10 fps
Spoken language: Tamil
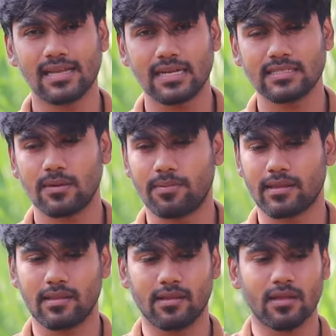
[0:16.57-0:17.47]
சேண்ட்
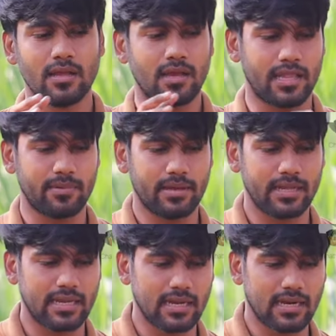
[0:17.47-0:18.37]
சாப்பிட்றது அதே மாதிரி
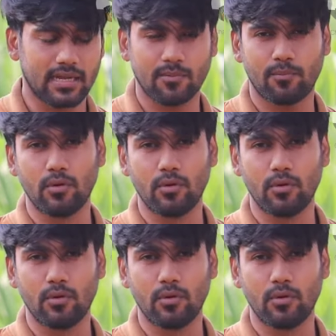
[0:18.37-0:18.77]
கீழே கிடக்கிற